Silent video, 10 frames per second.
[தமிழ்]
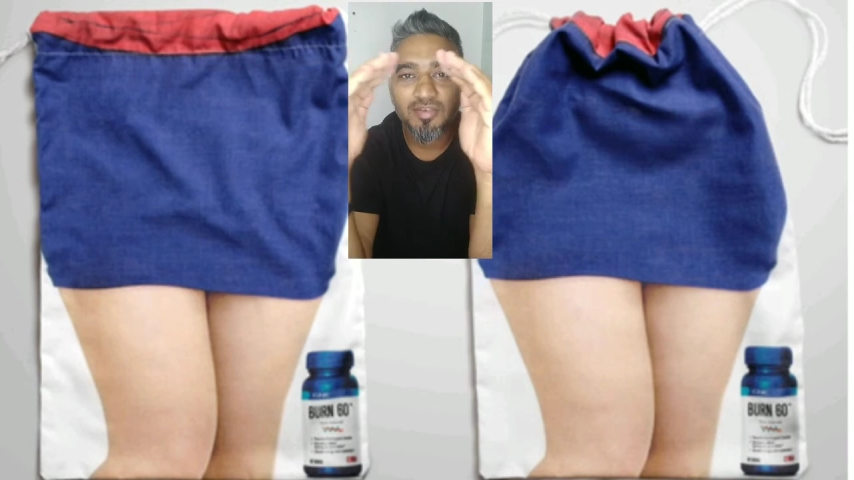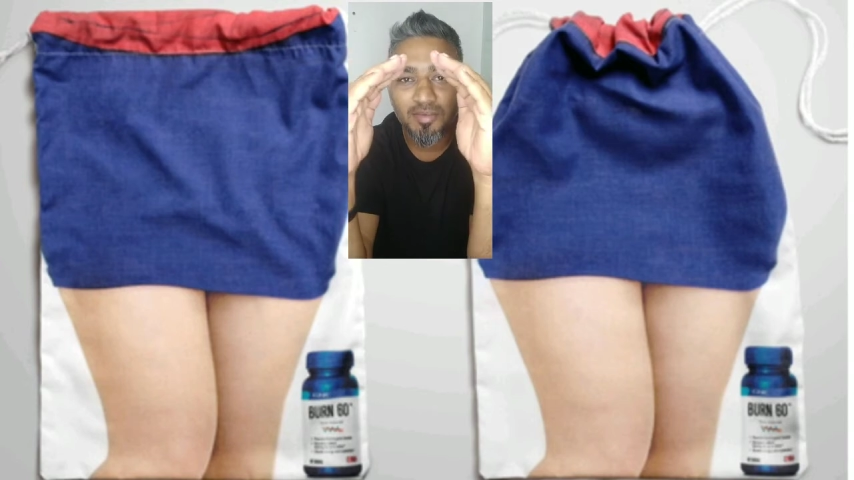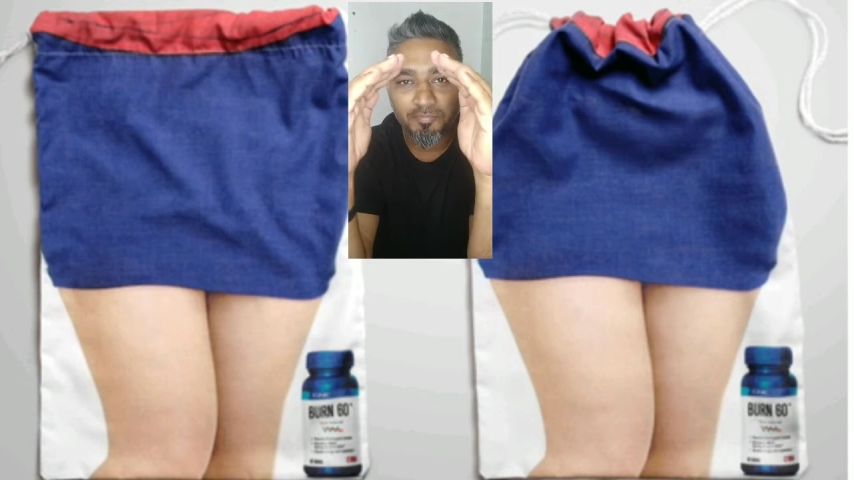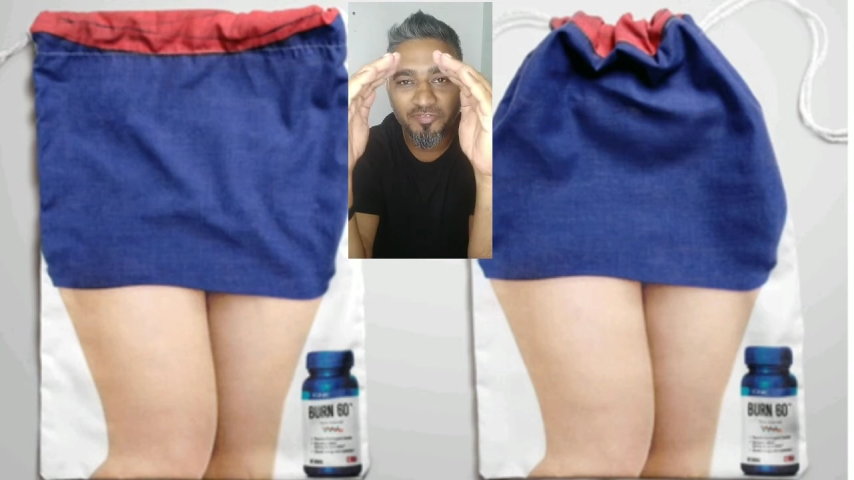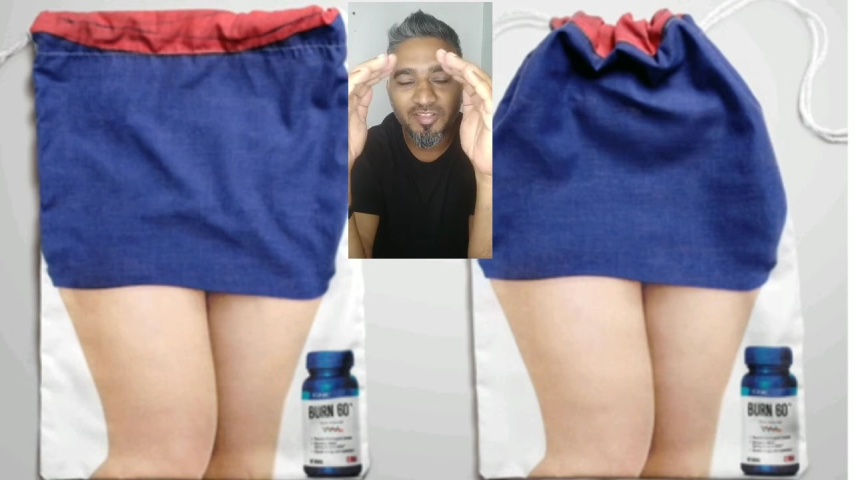
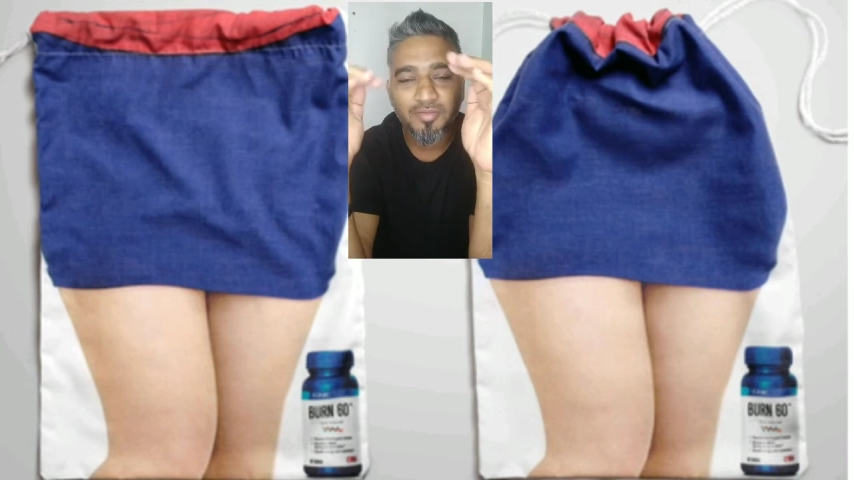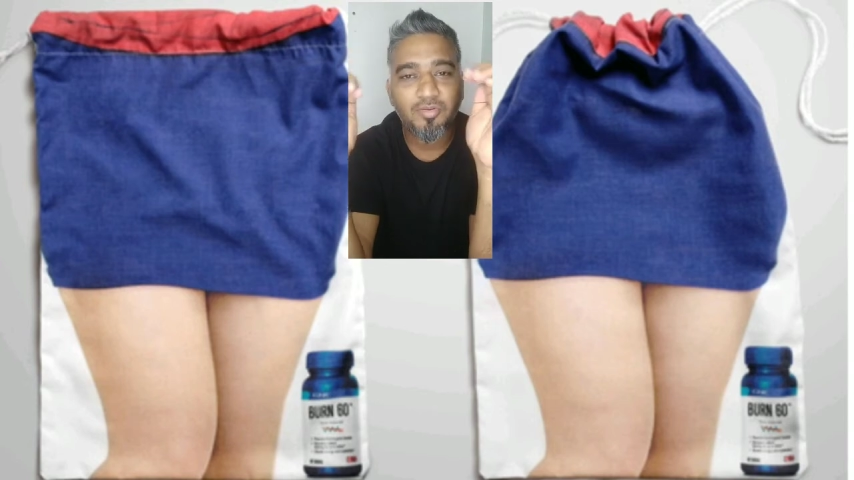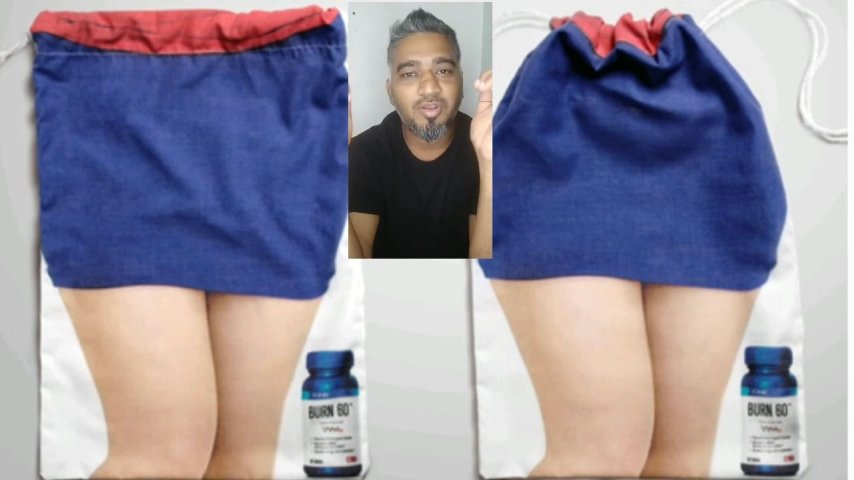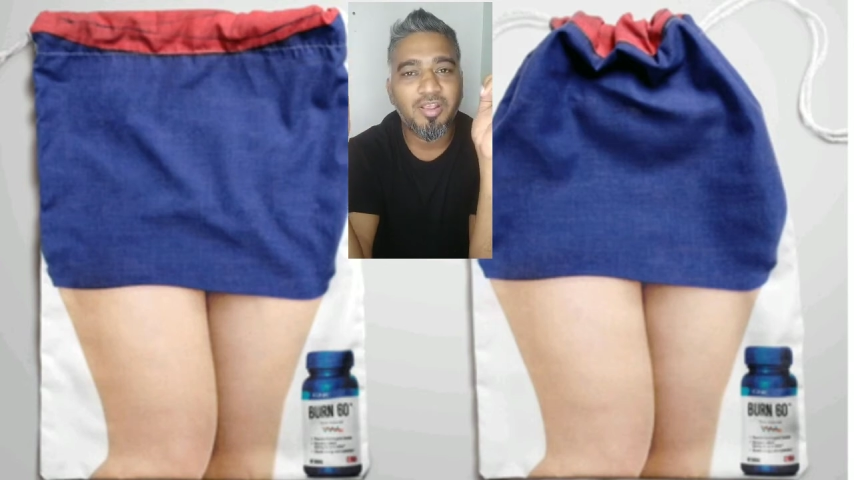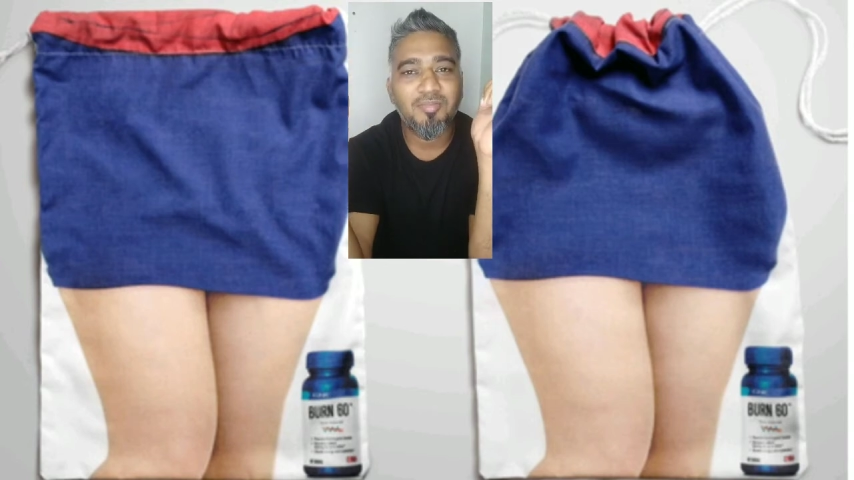ஹிப் வந்து
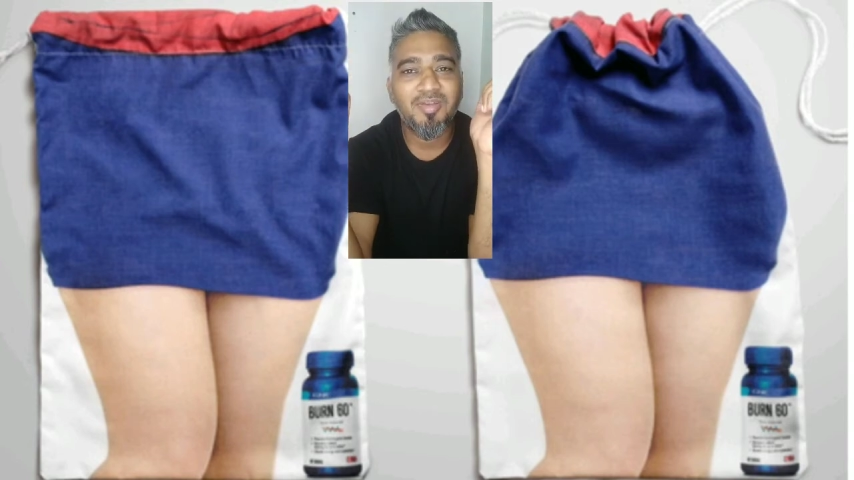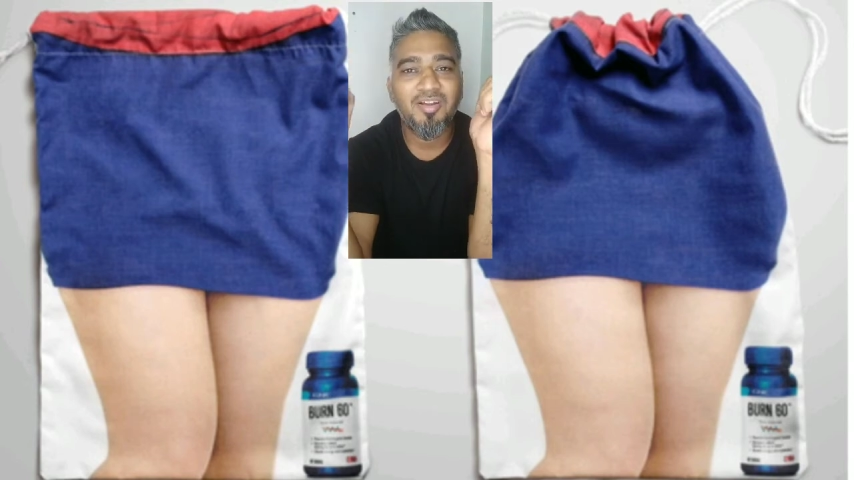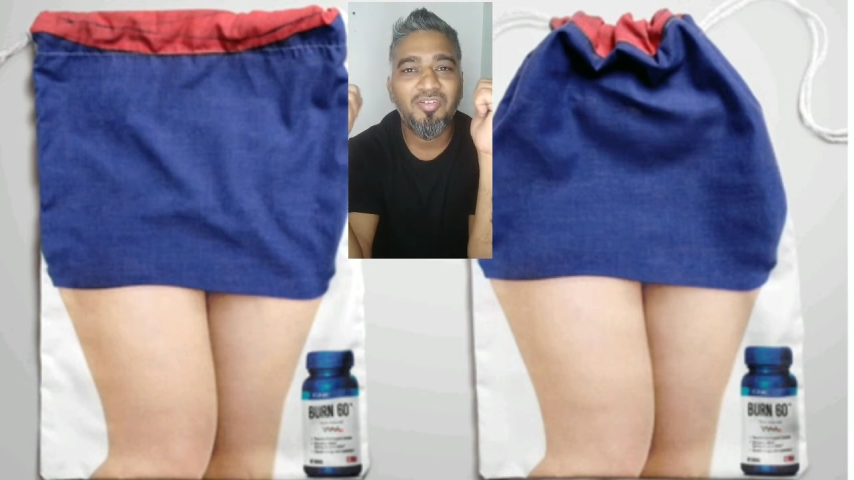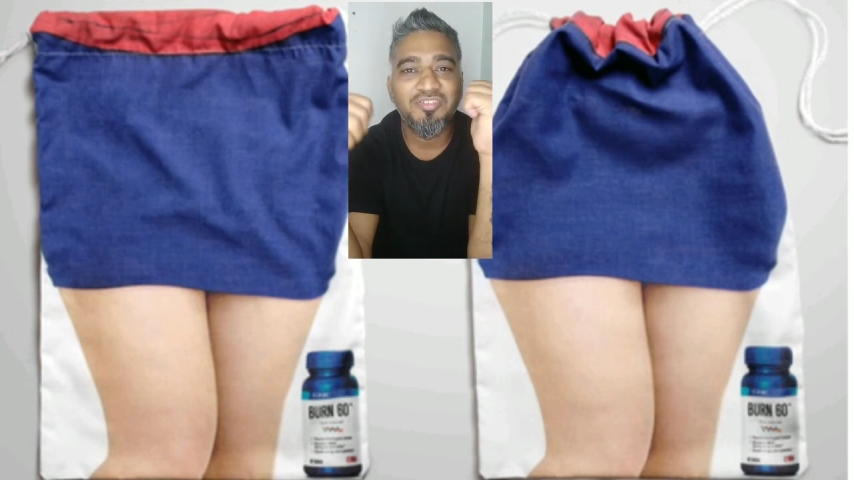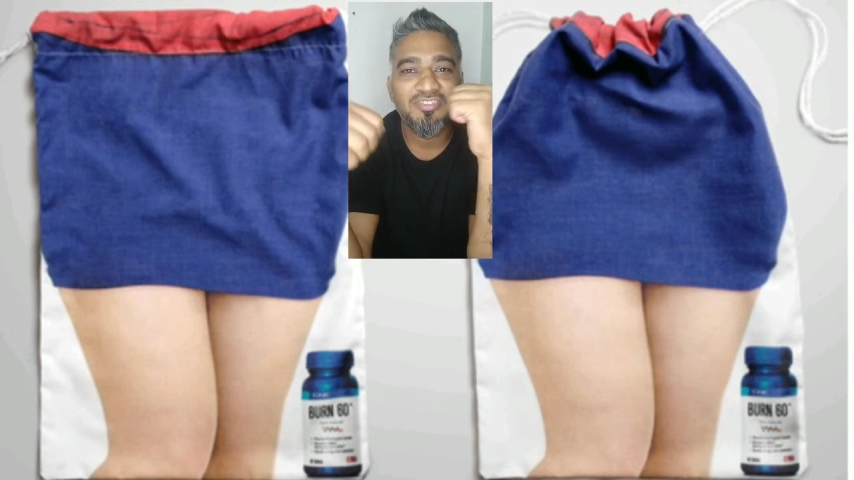குறையிற
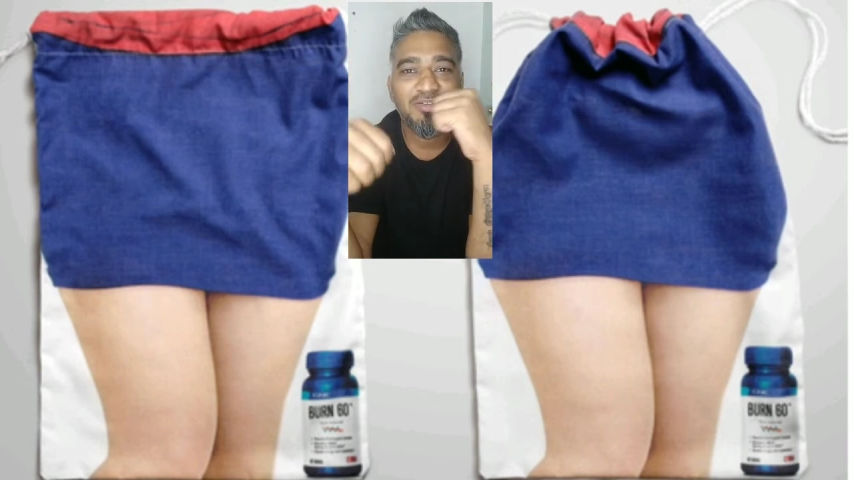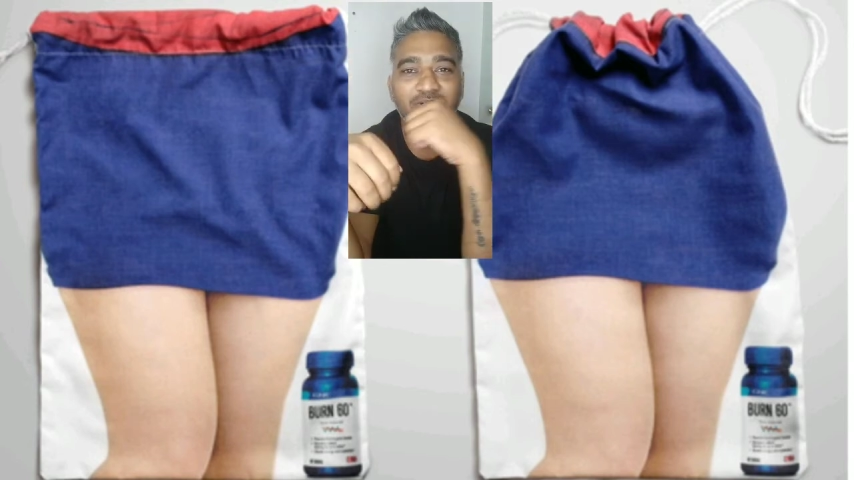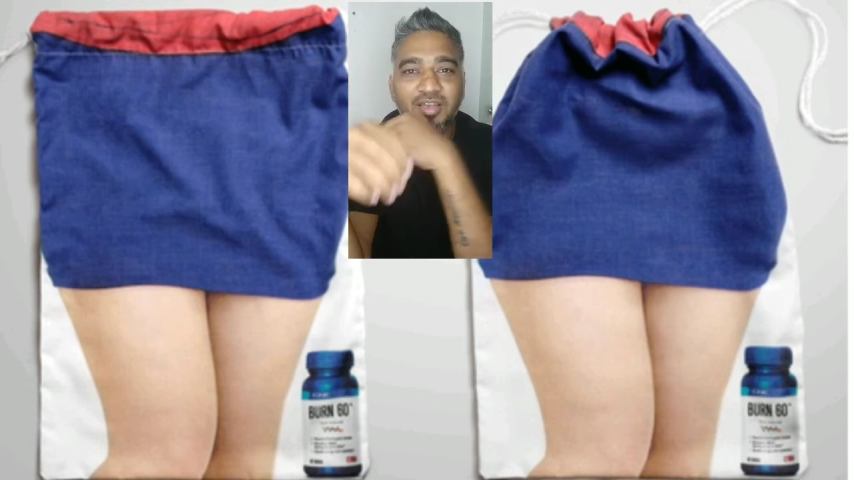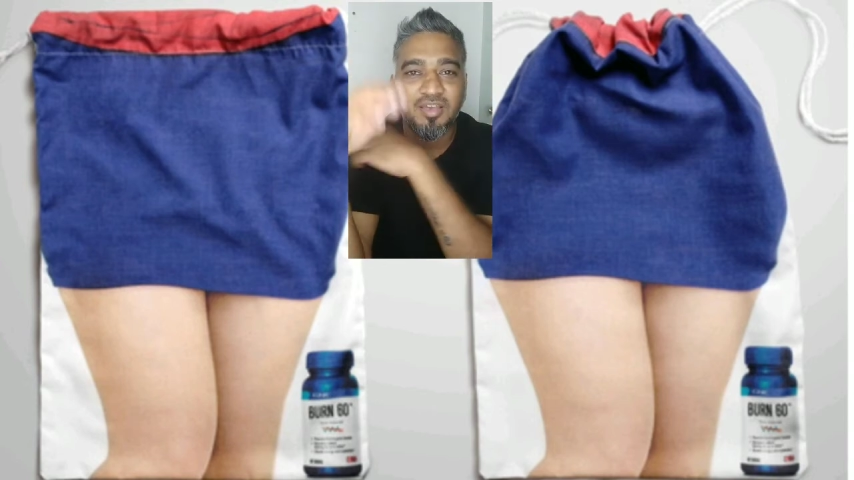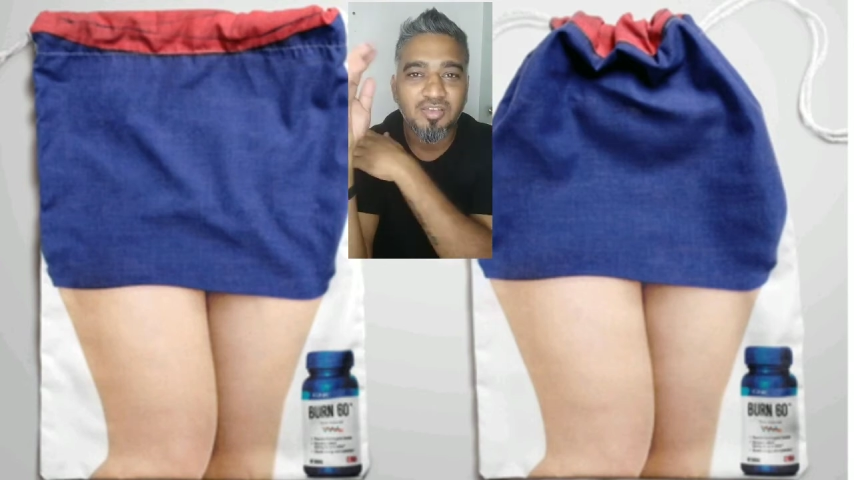மாதிரியான ஒரு விஷயத்த
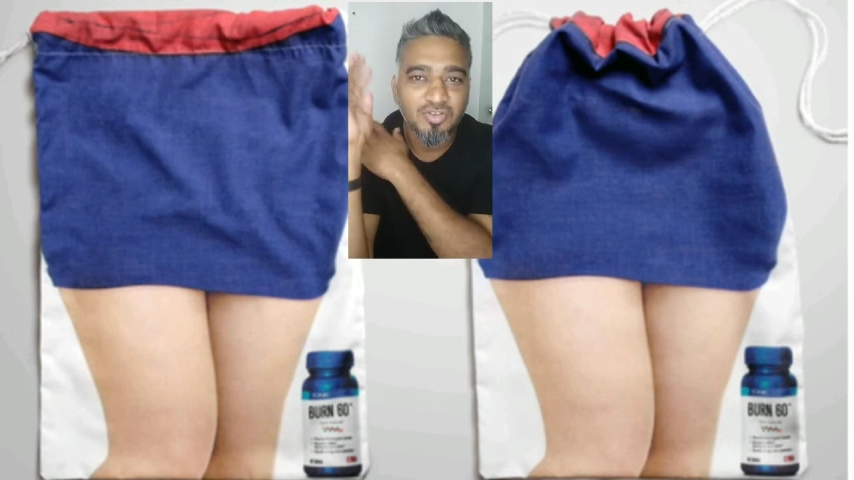பண்ணாங்க